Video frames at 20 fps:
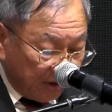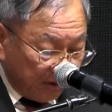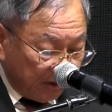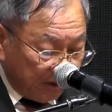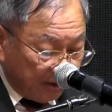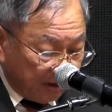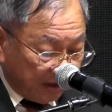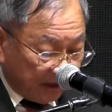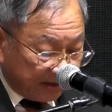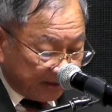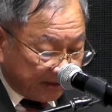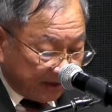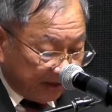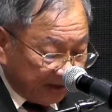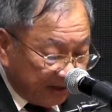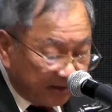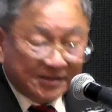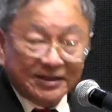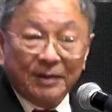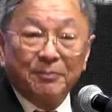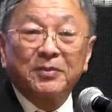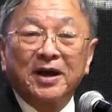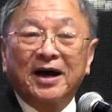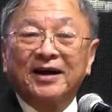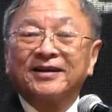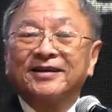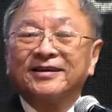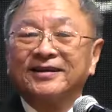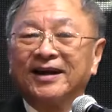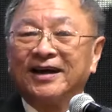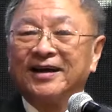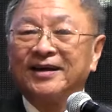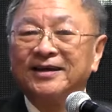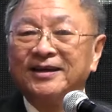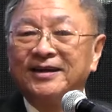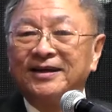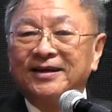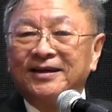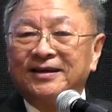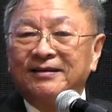และสิ่งที่สำคัญคืออะไร
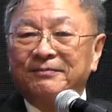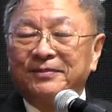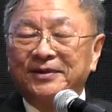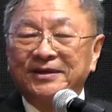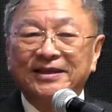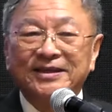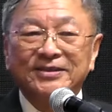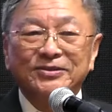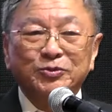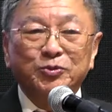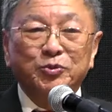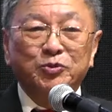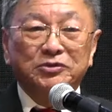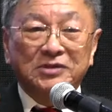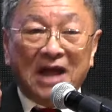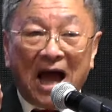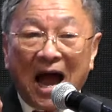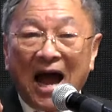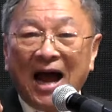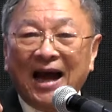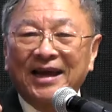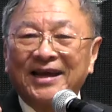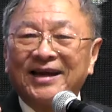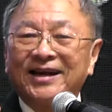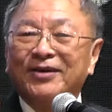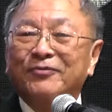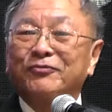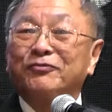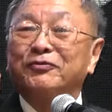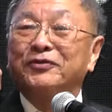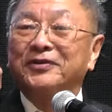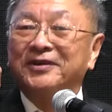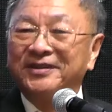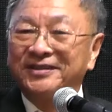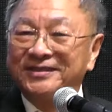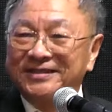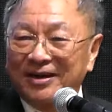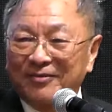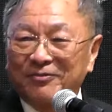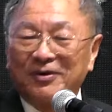พระเยซูตายและฟื้น
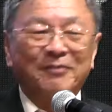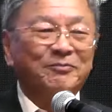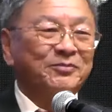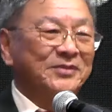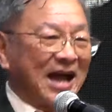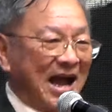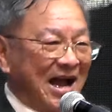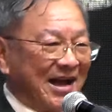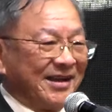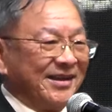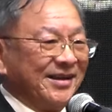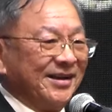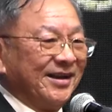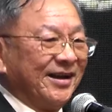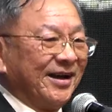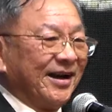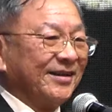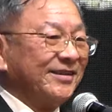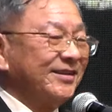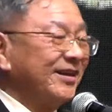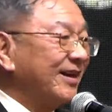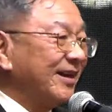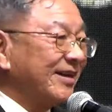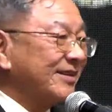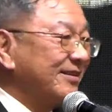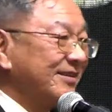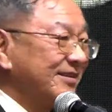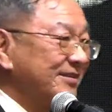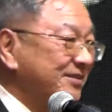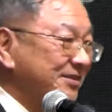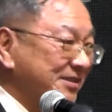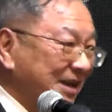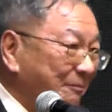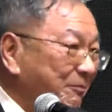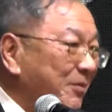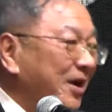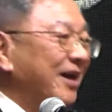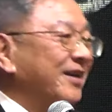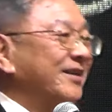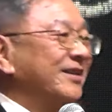จากความตายอันนี้แหละคือ
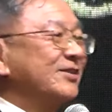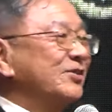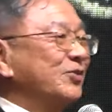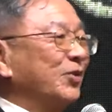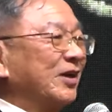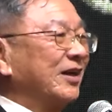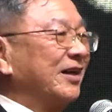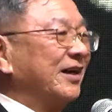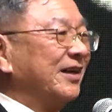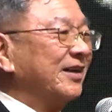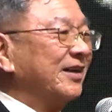สำคัญที่สุดเลย